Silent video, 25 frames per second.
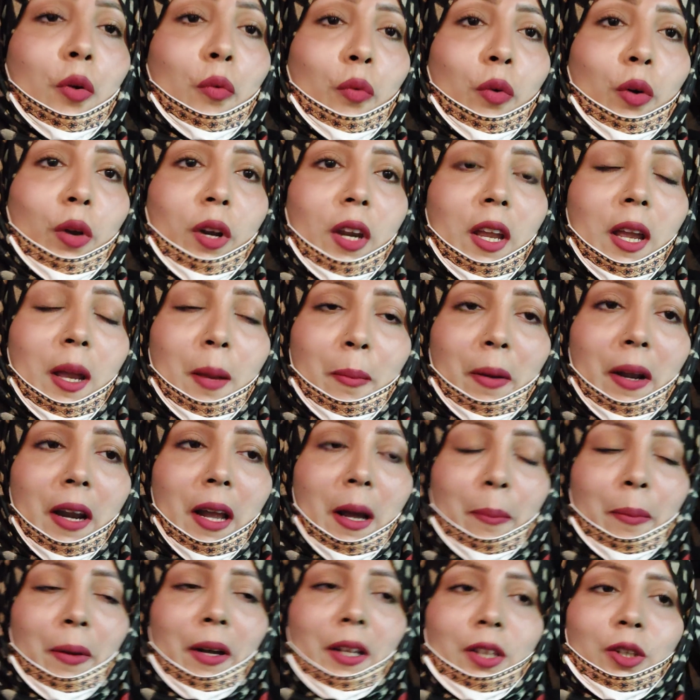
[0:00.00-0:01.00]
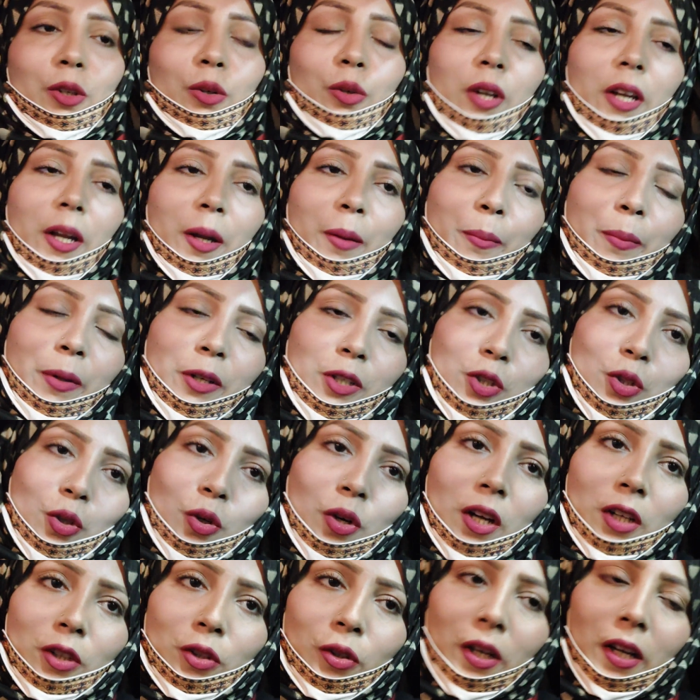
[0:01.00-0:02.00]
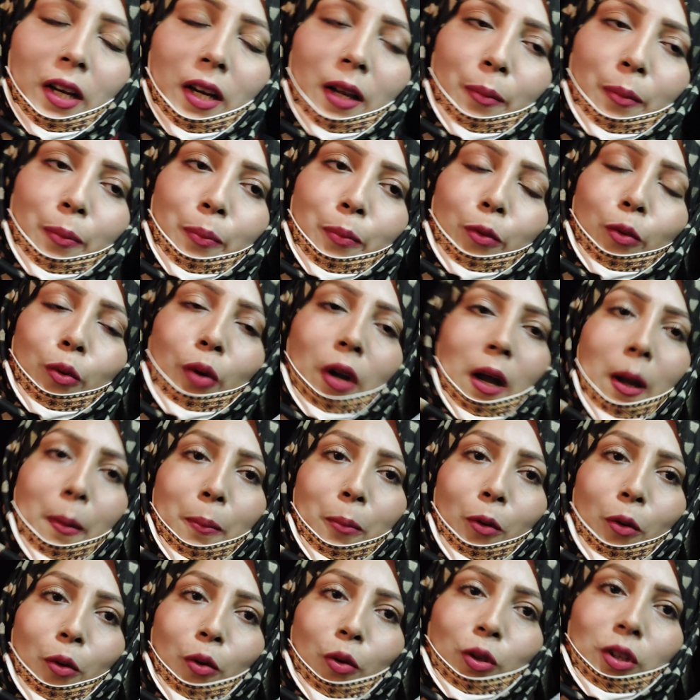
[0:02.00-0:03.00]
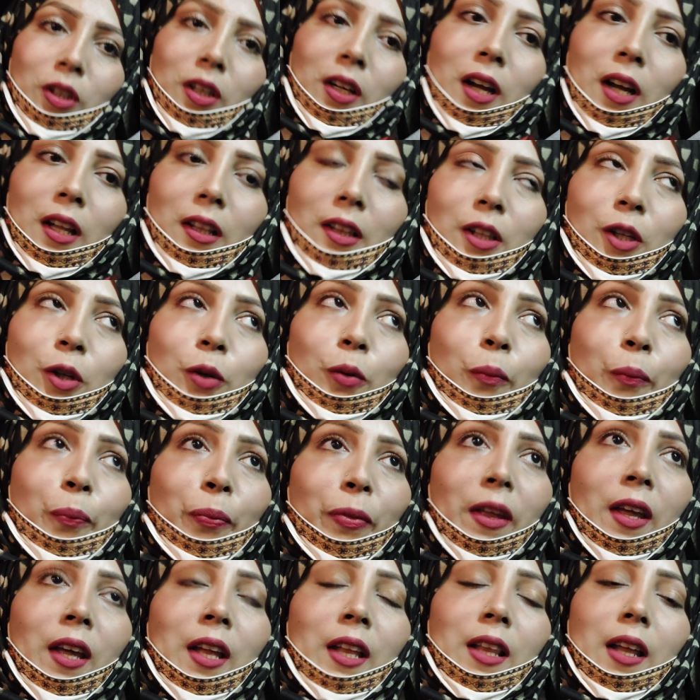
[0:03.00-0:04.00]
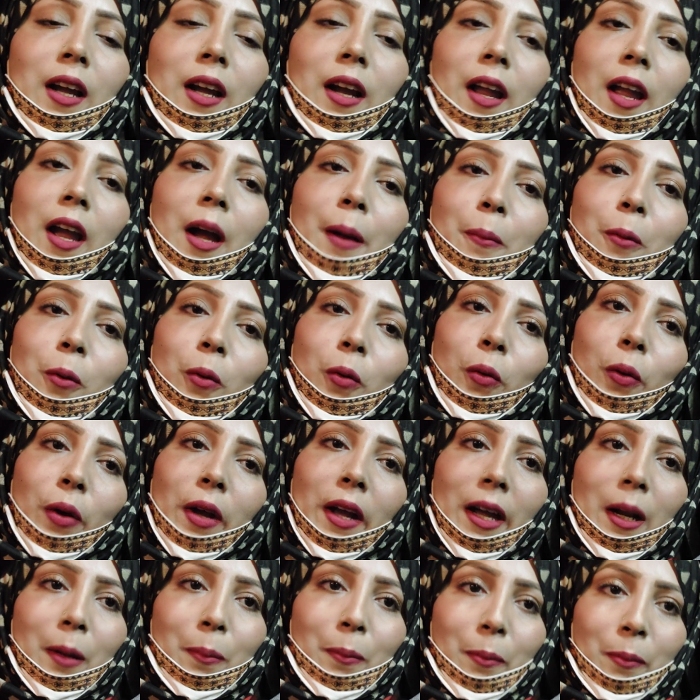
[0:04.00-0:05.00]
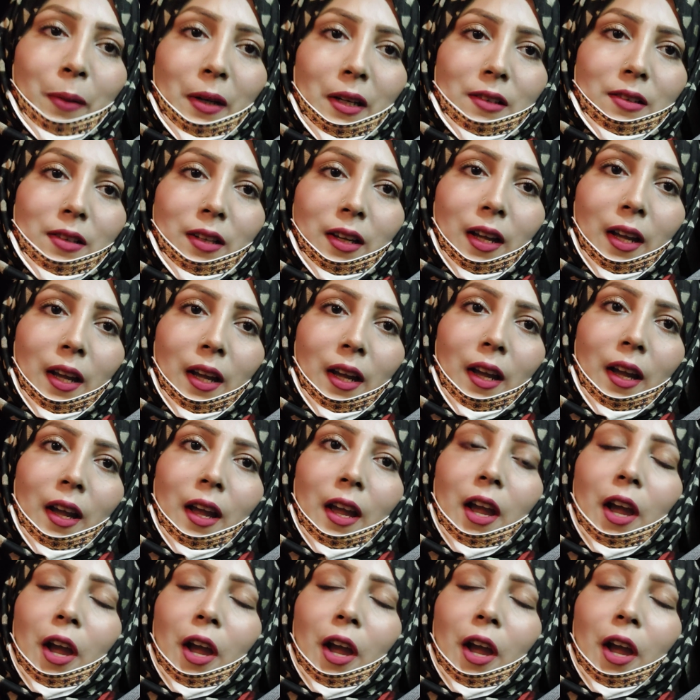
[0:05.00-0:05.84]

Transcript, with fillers: वो नहीं बना पाती हूँ लेकिन बच्चों का जो है ना पूरा आप लोगों को दिखाती हूँ ताकि आप लोगों को हेल्प मिल सके